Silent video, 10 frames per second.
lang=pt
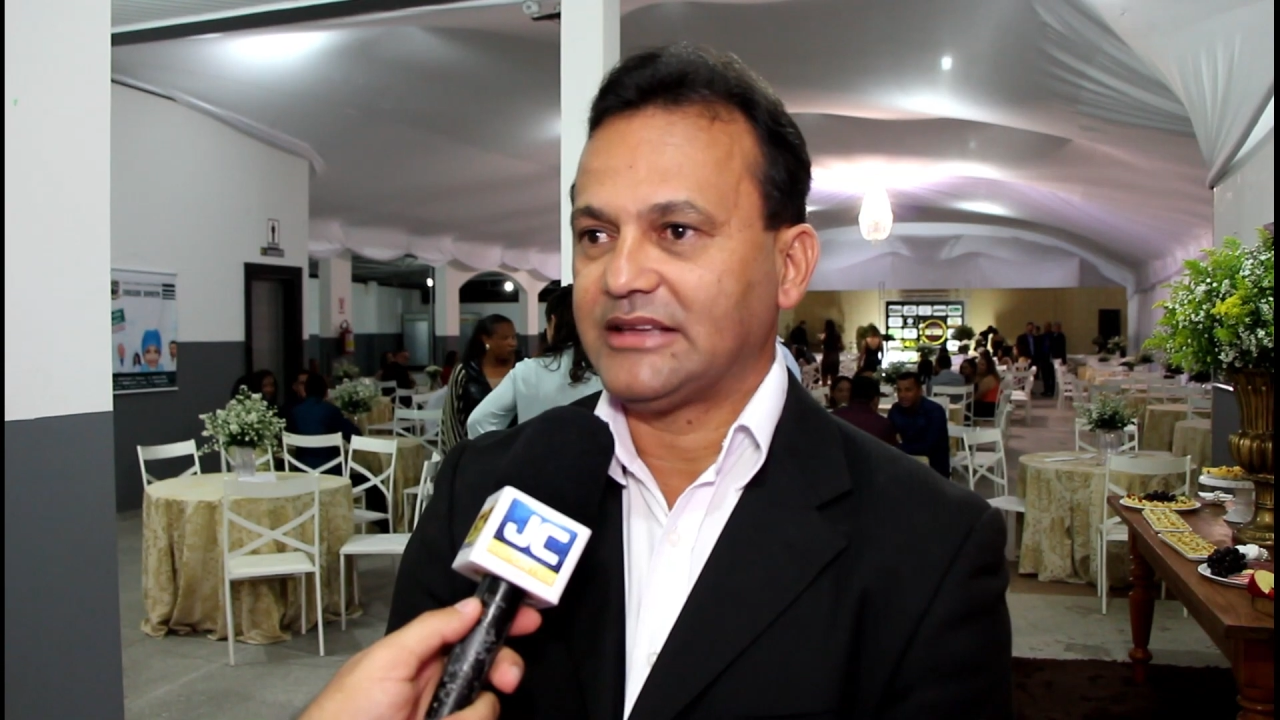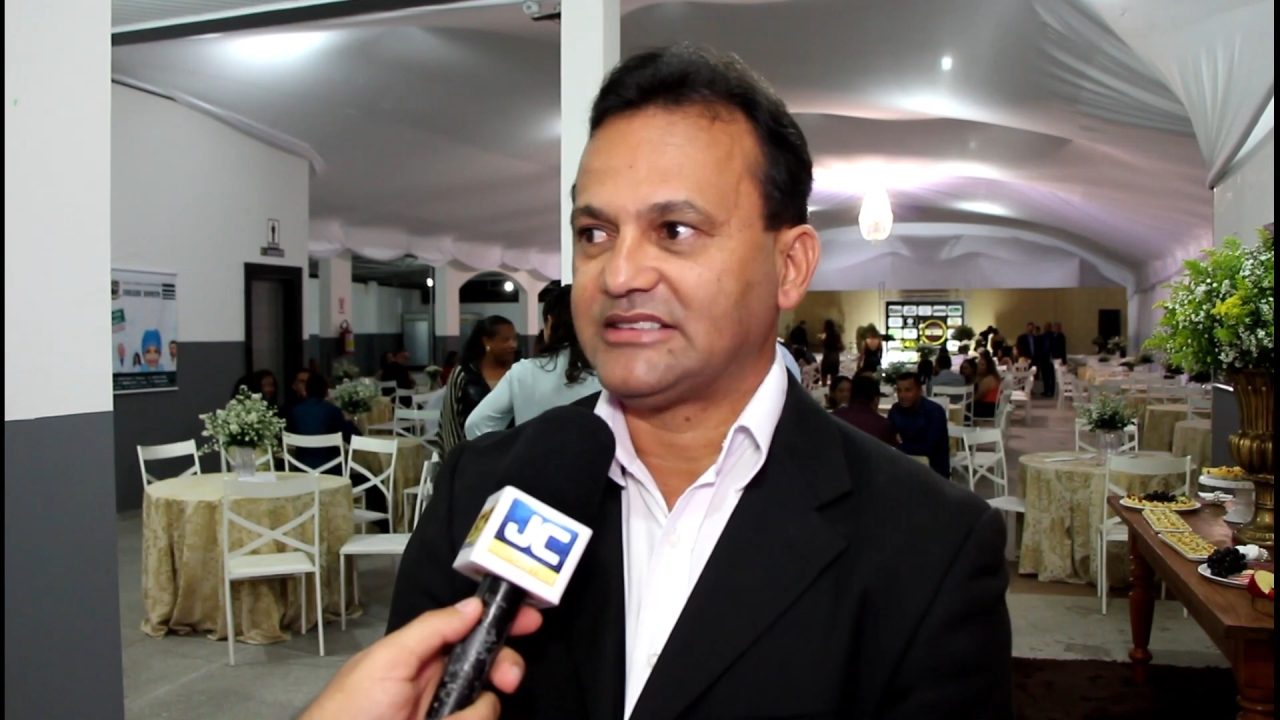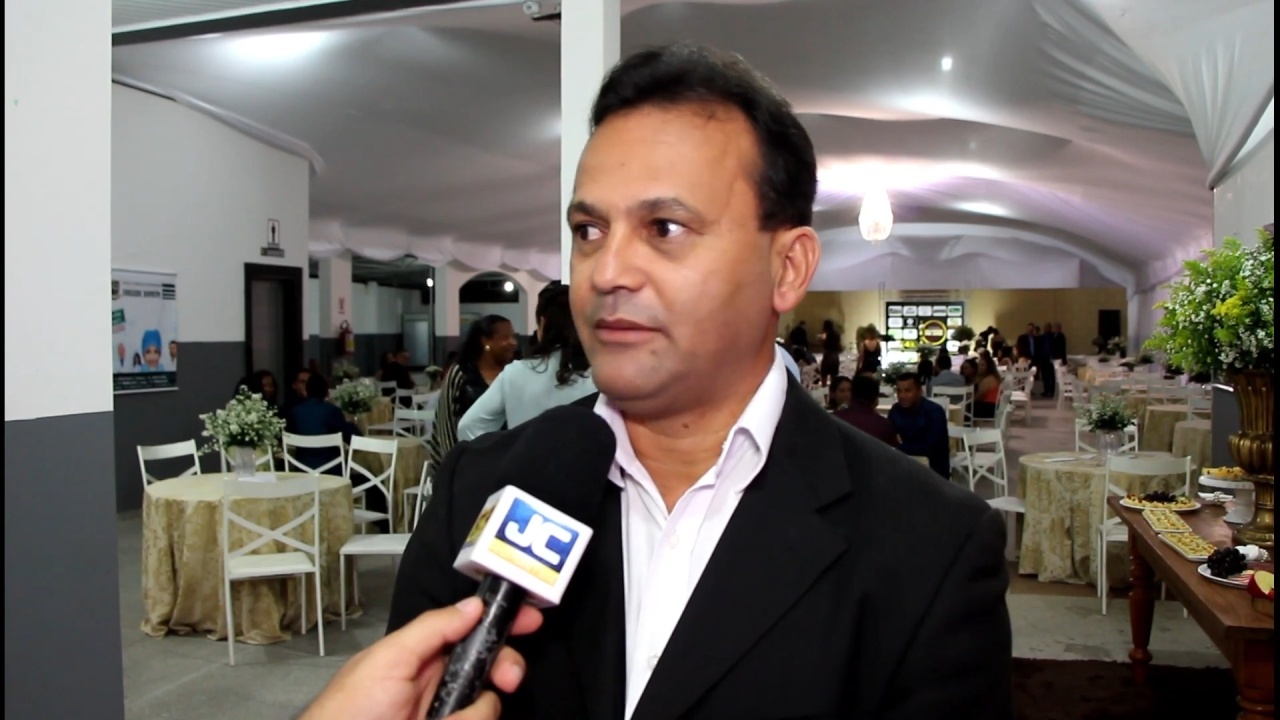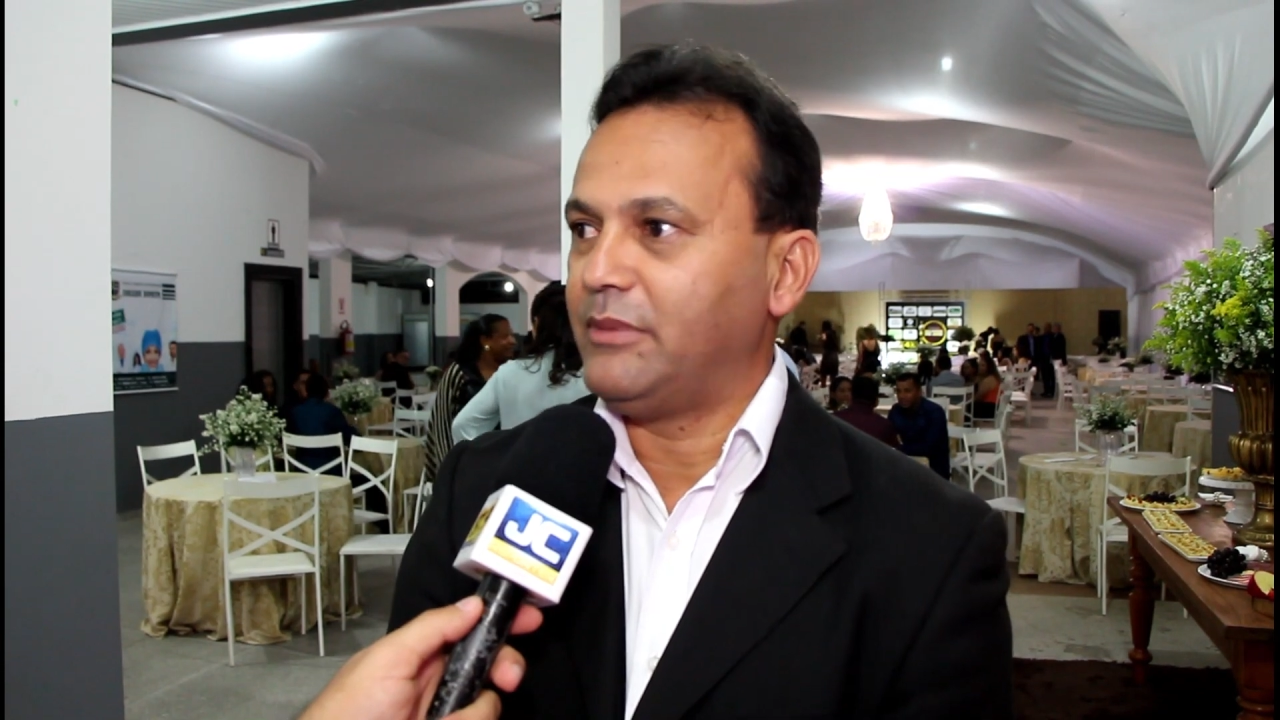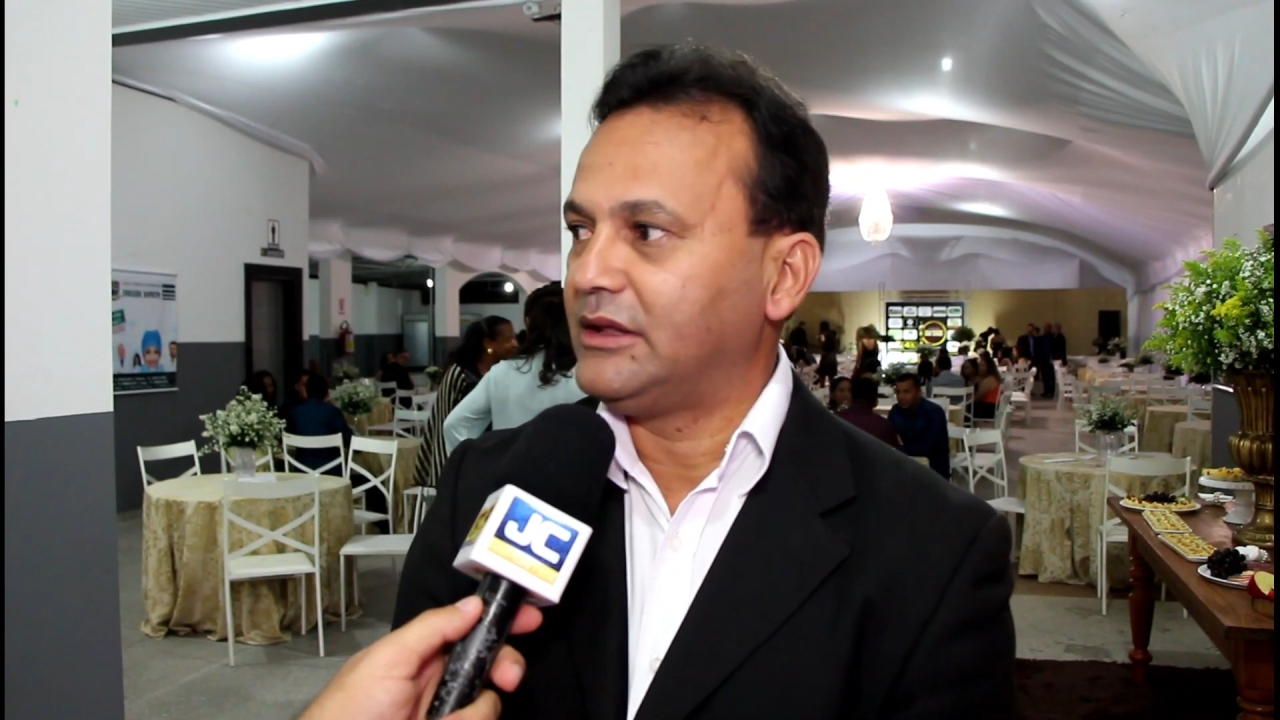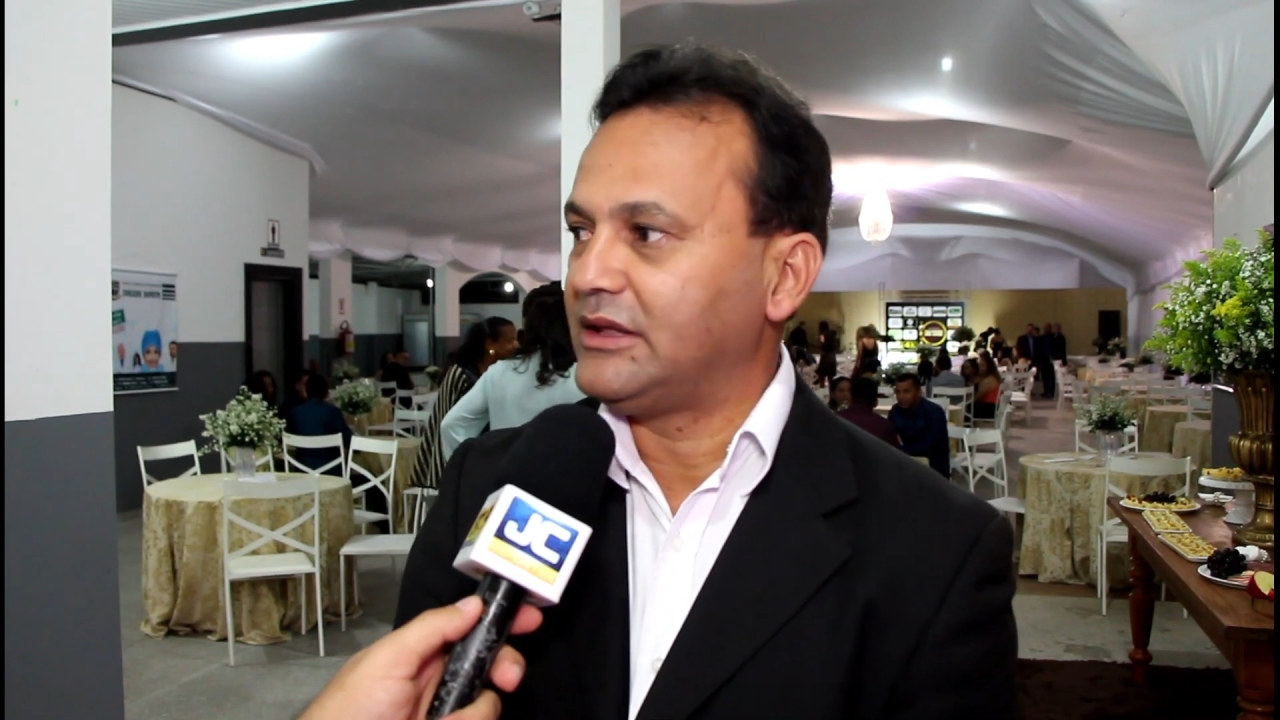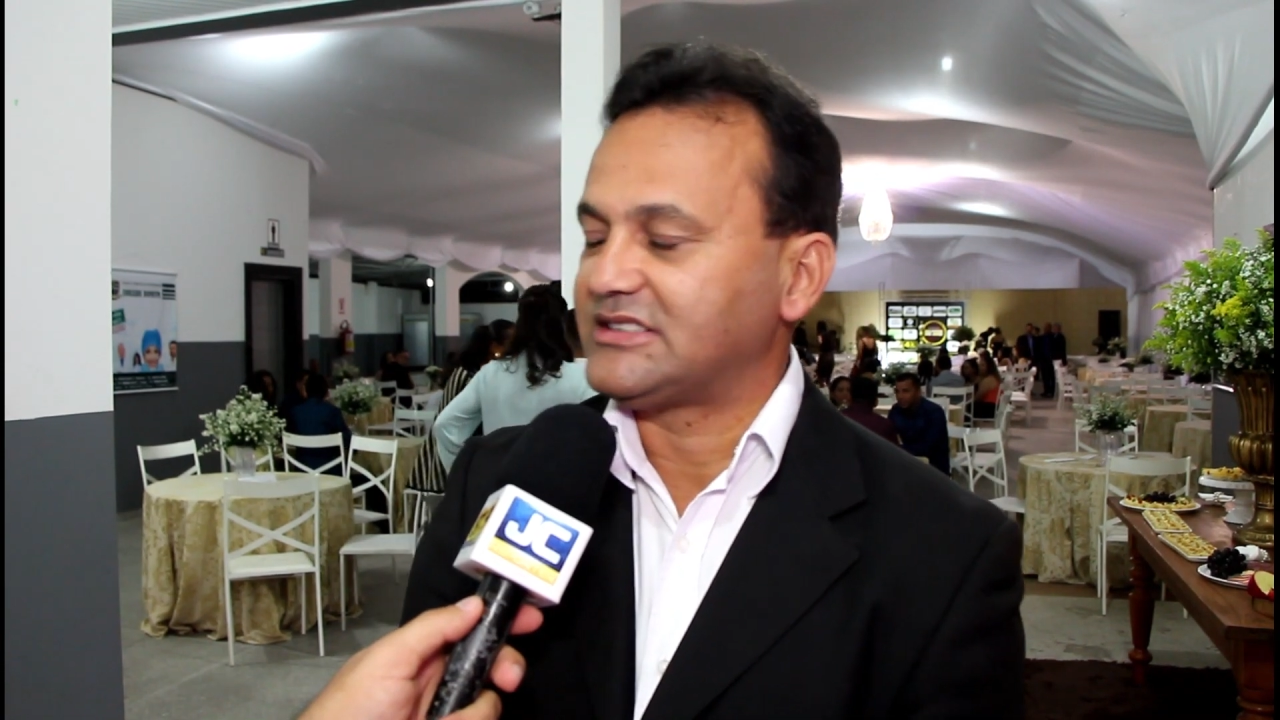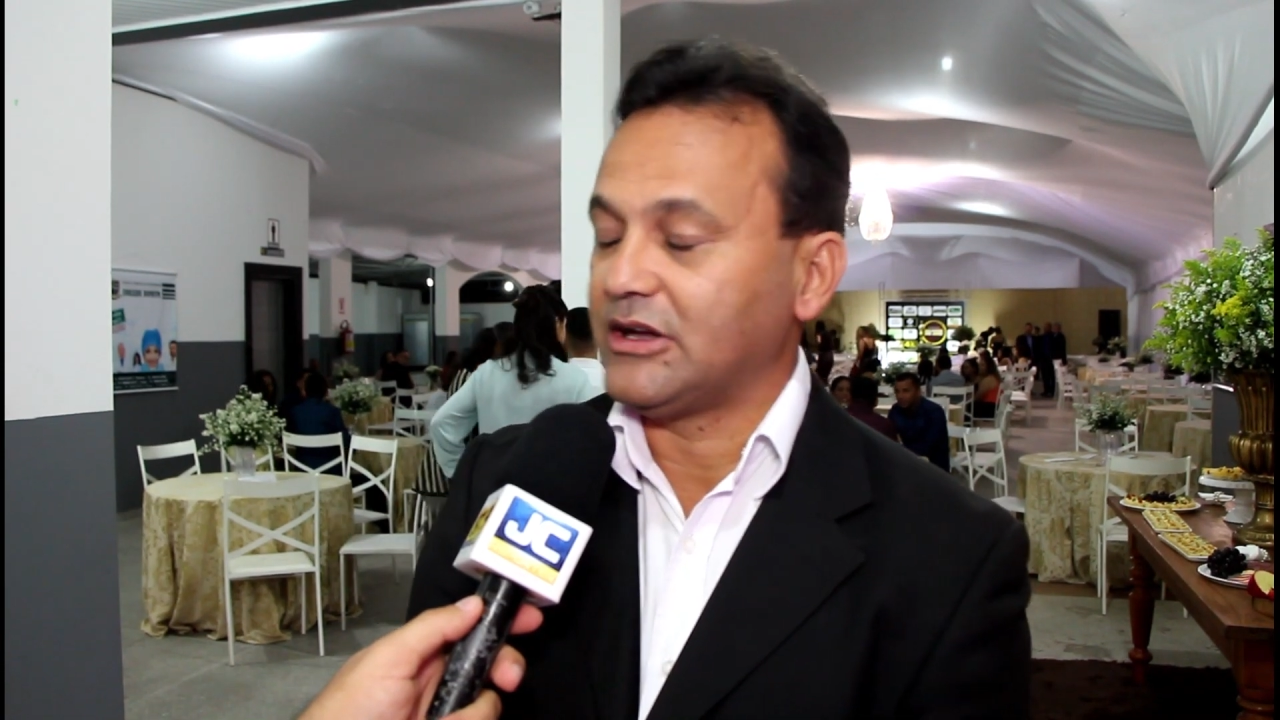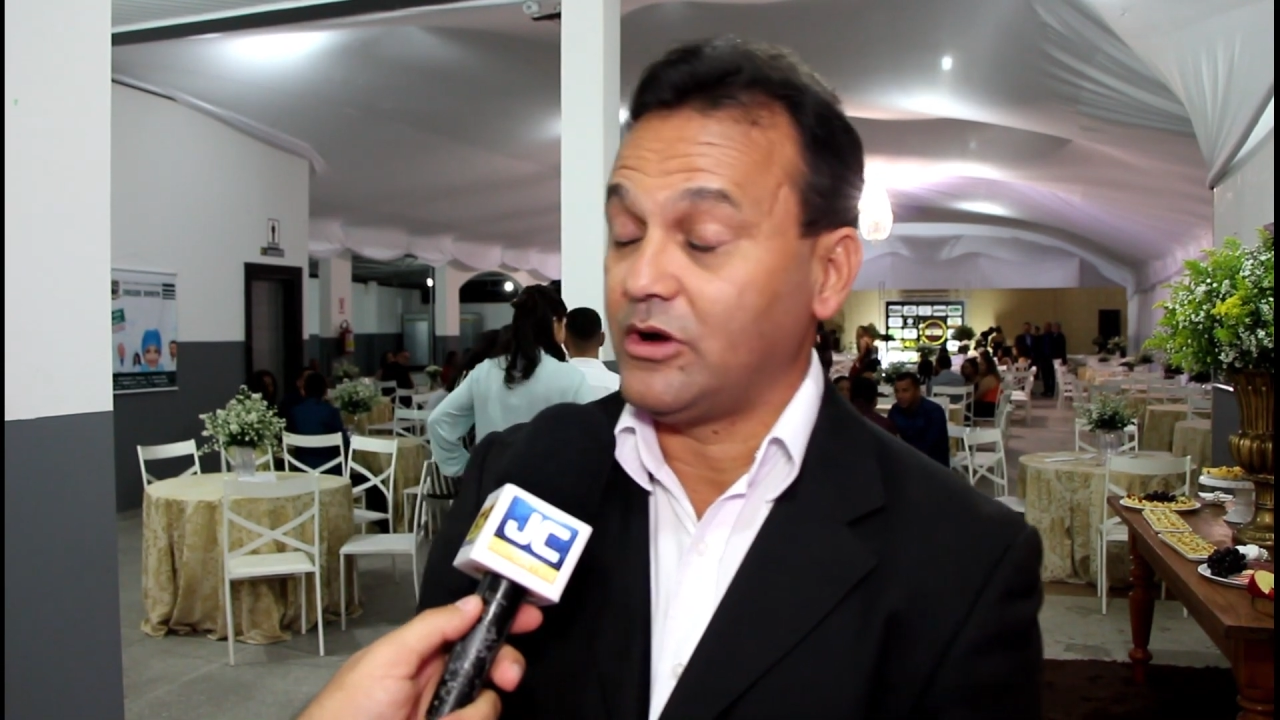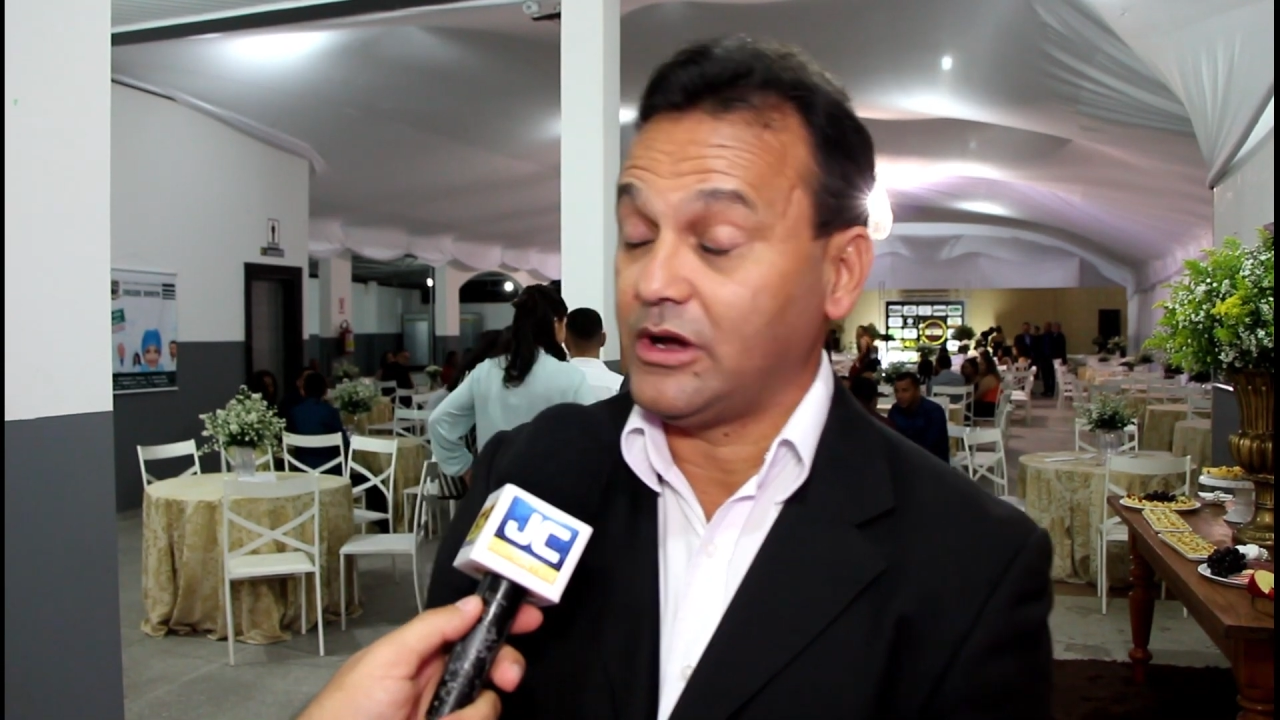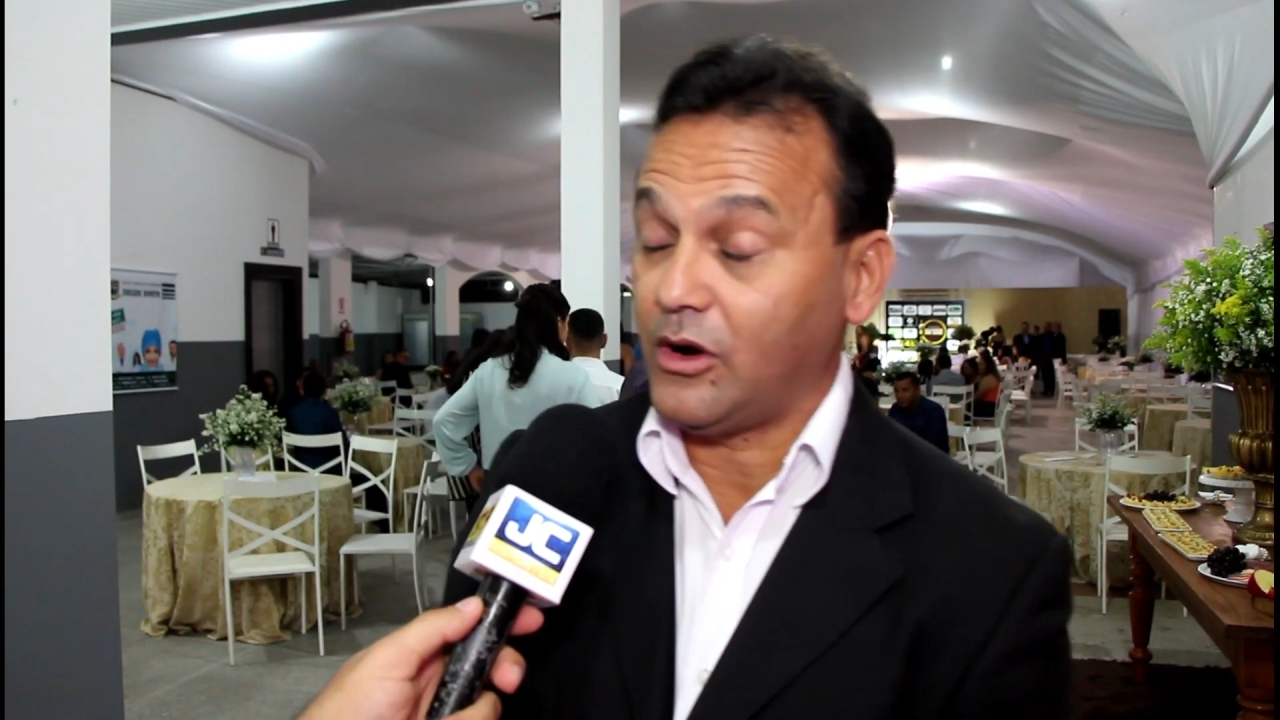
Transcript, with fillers: recebendo essa